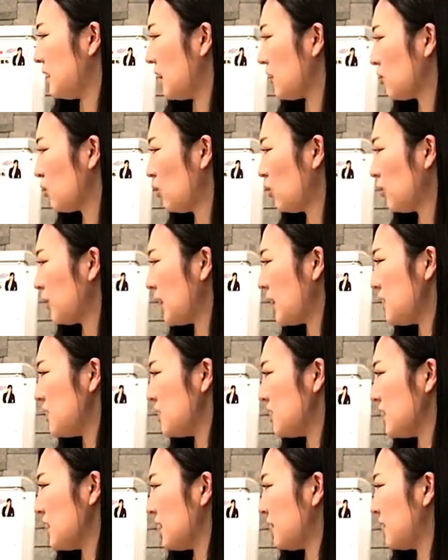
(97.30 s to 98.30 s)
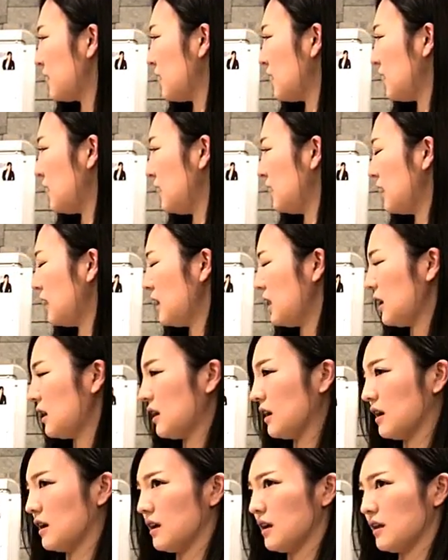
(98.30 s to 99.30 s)
太政大臣であったり、
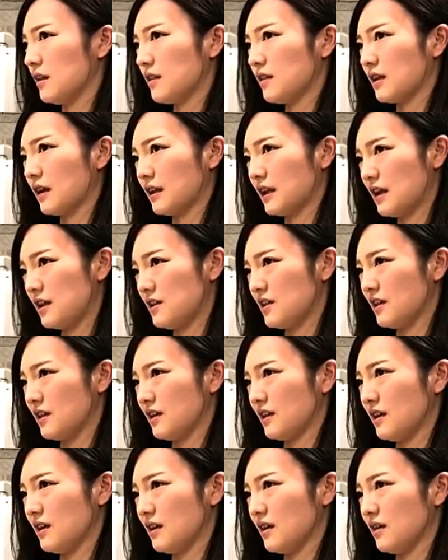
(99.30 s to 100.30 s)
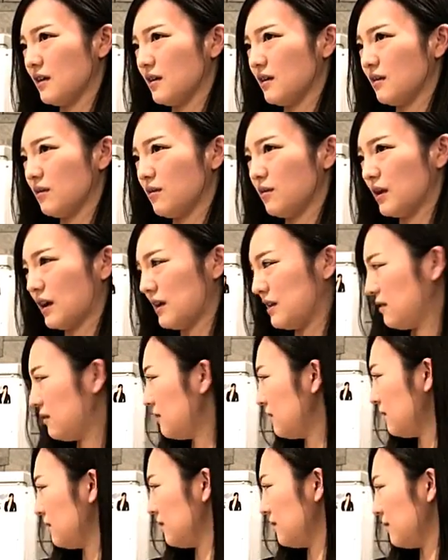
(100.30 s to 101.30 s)
えー、左大臣、えー、右大
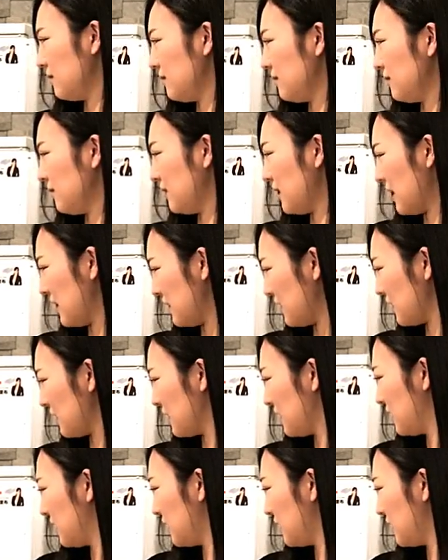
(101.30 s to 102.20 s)
右大臣